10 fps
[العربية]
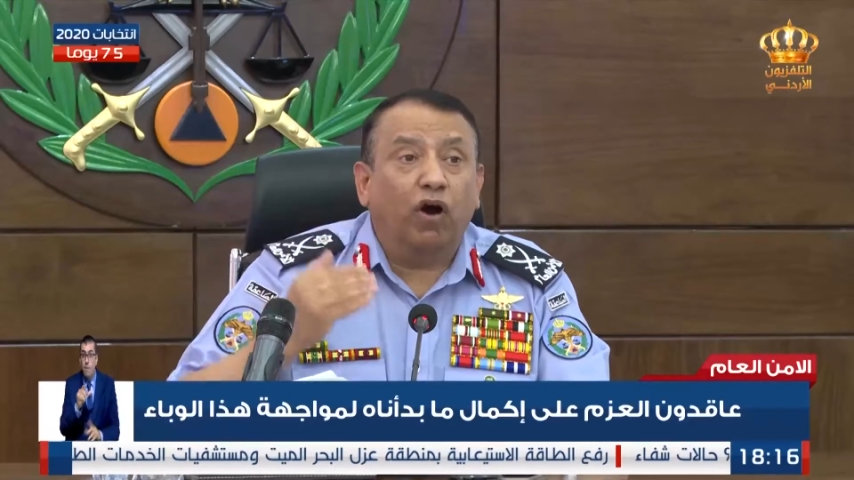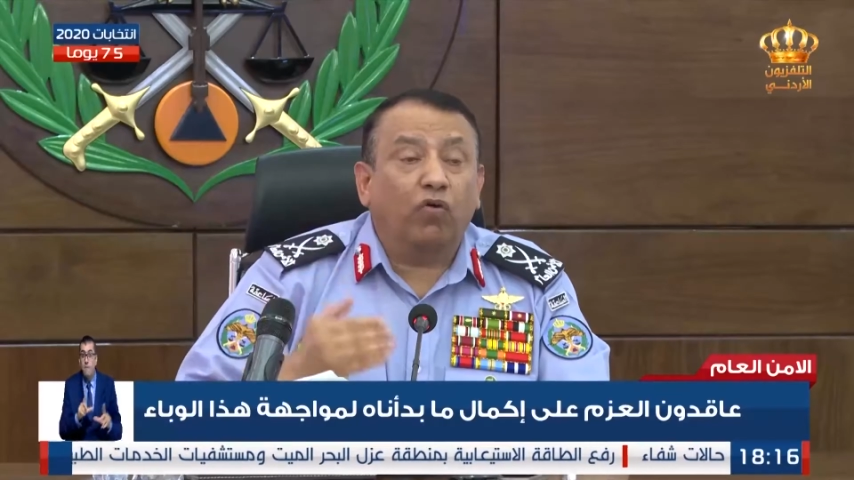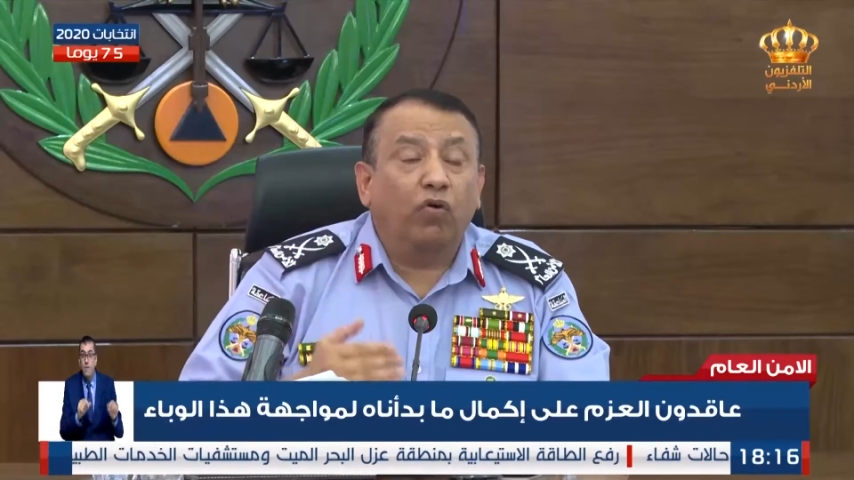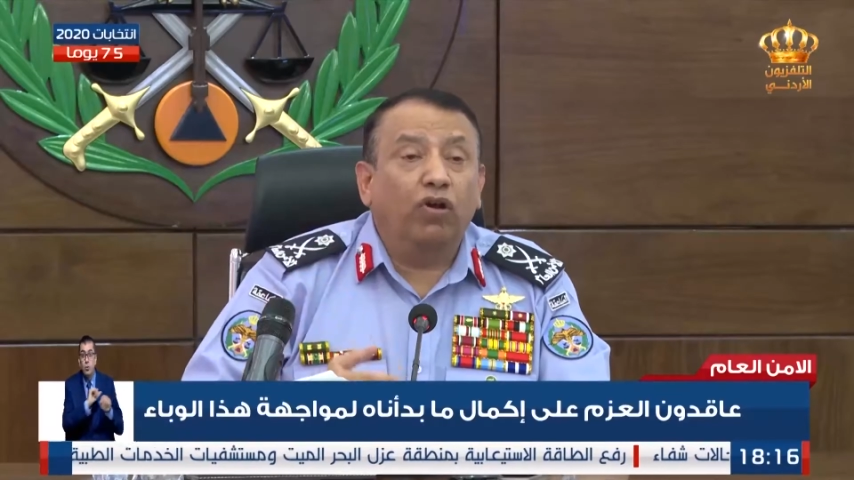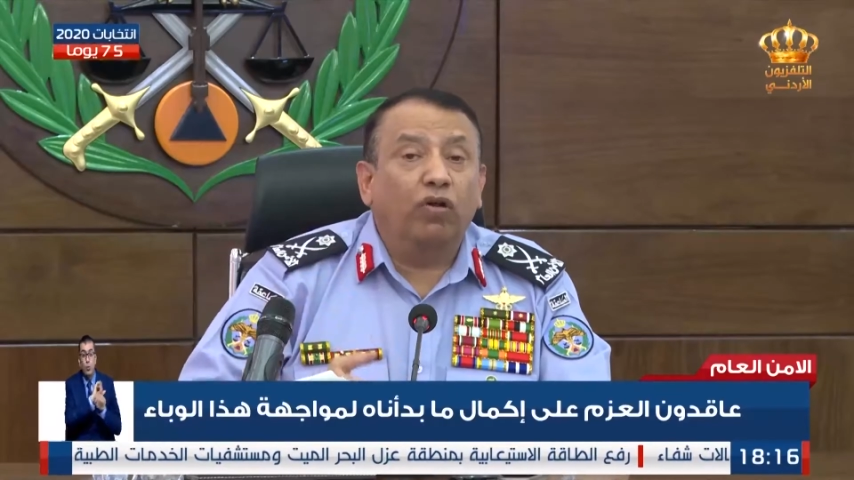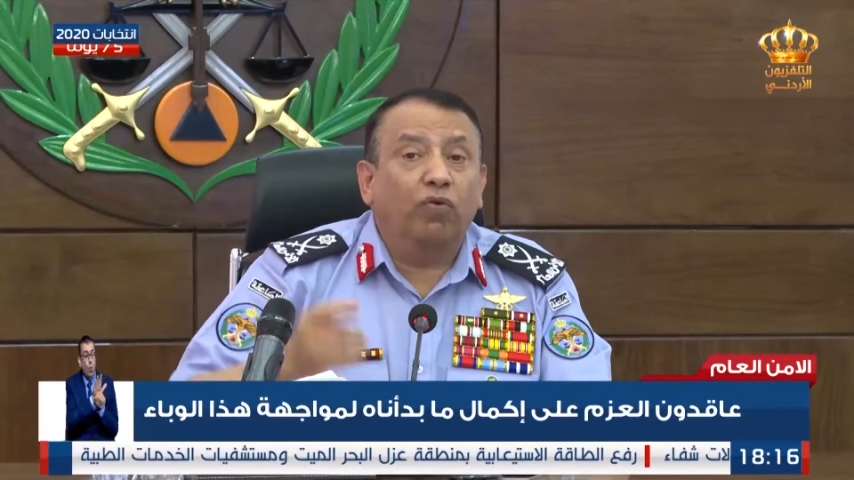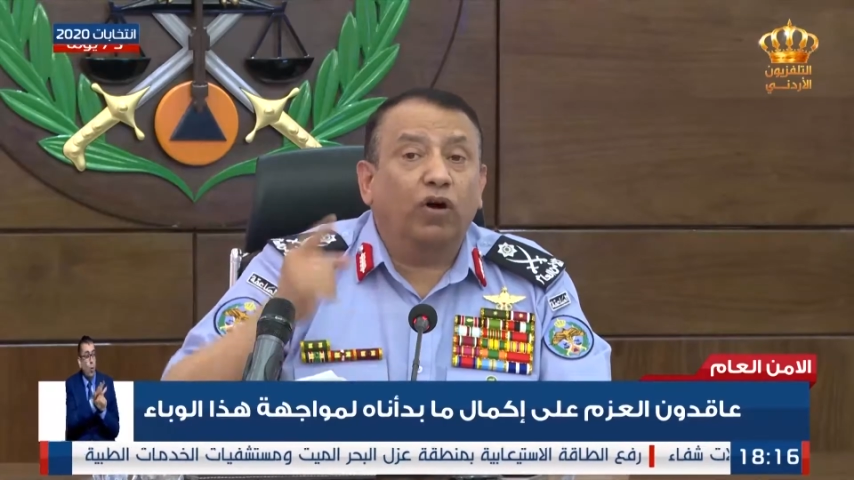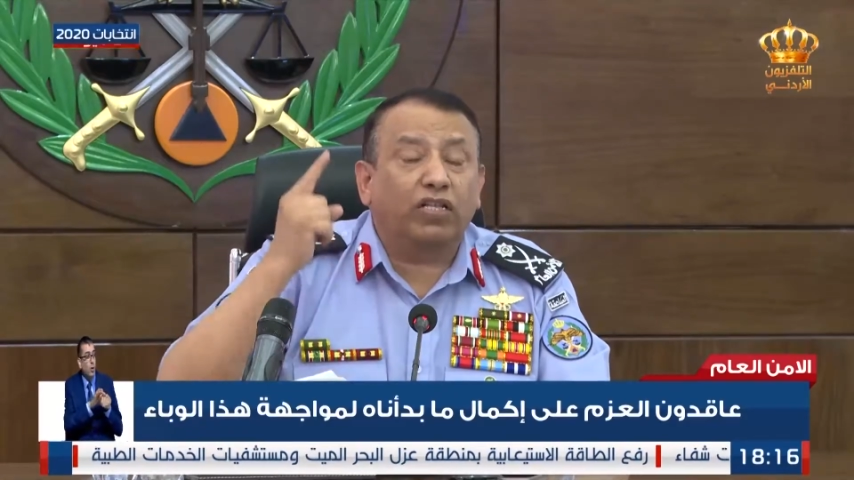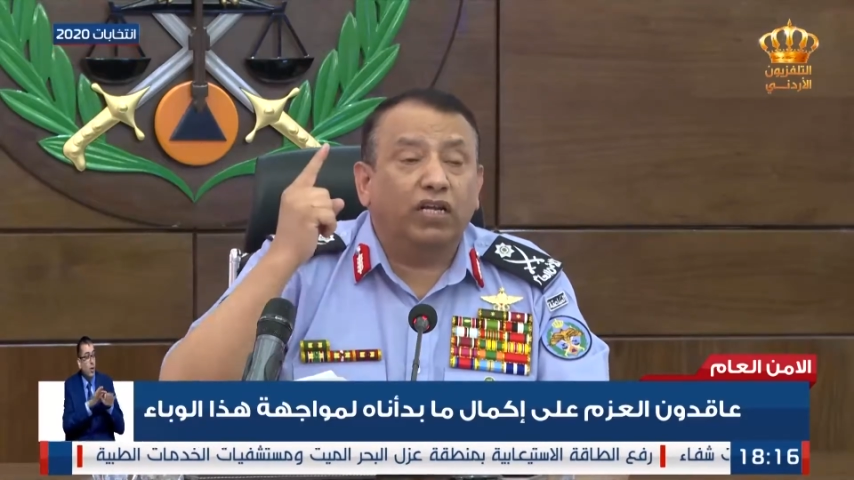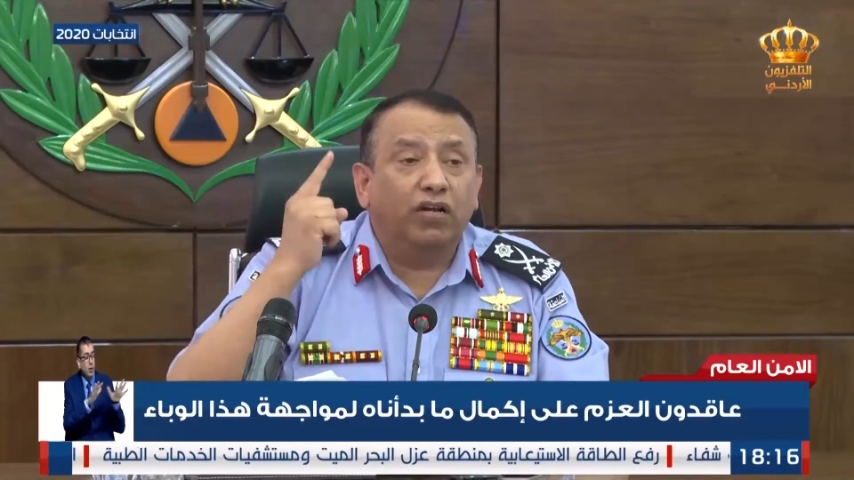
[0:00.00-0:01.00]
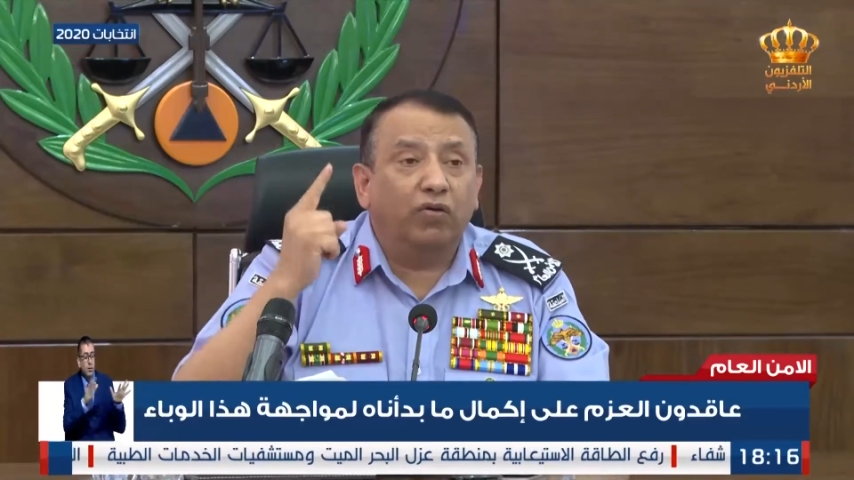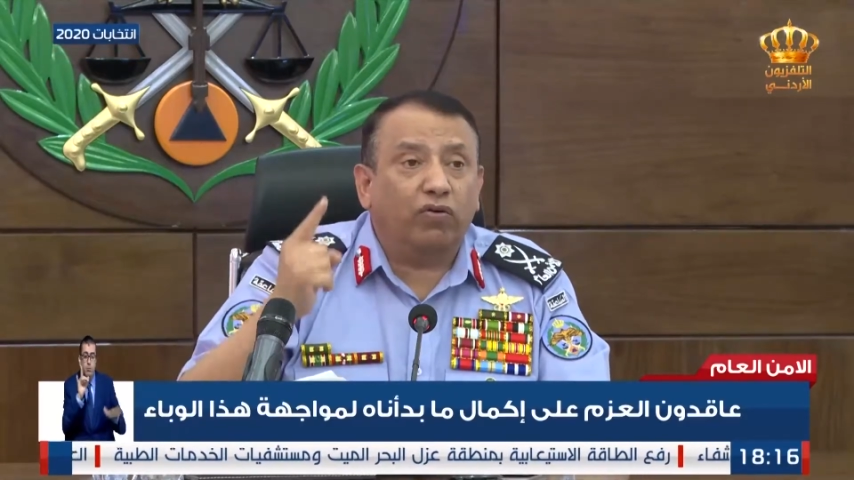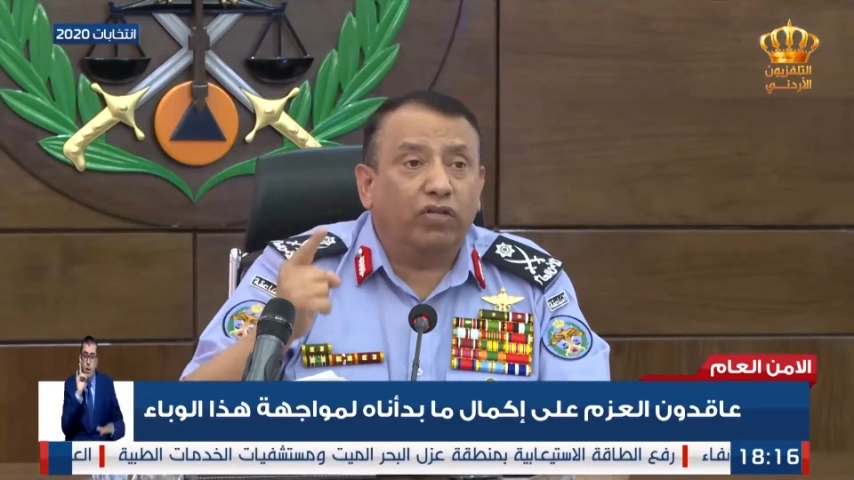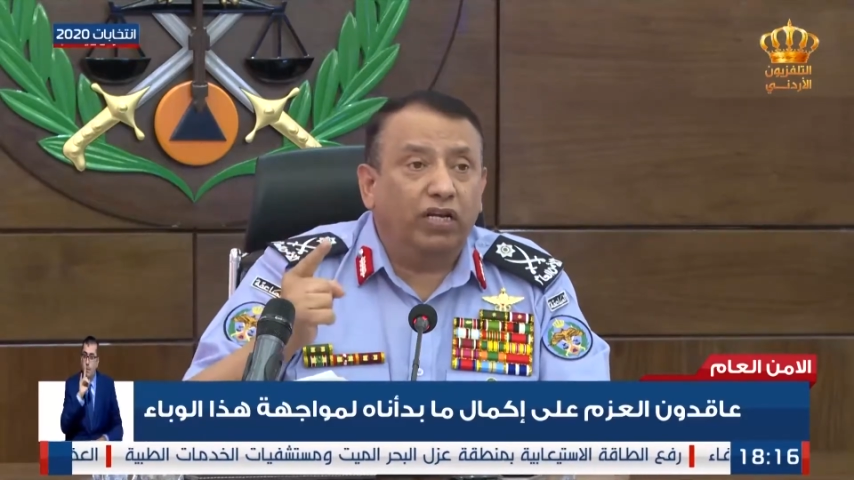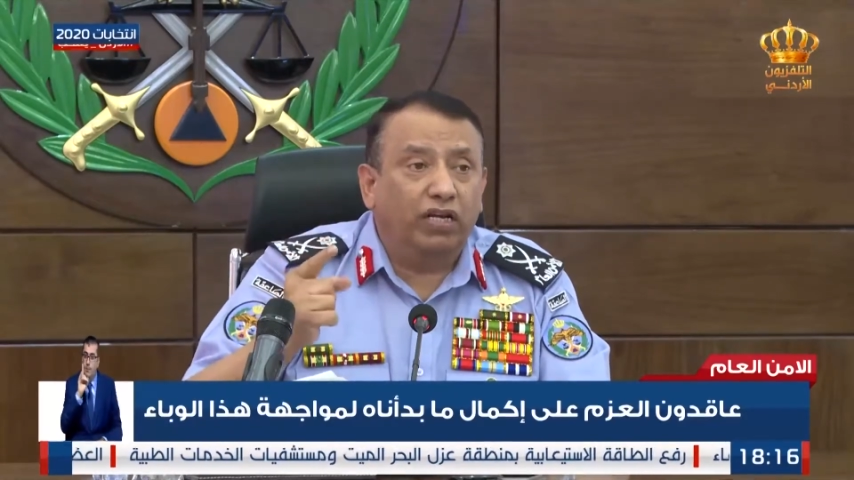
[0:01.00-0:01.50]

مجتمعنا منه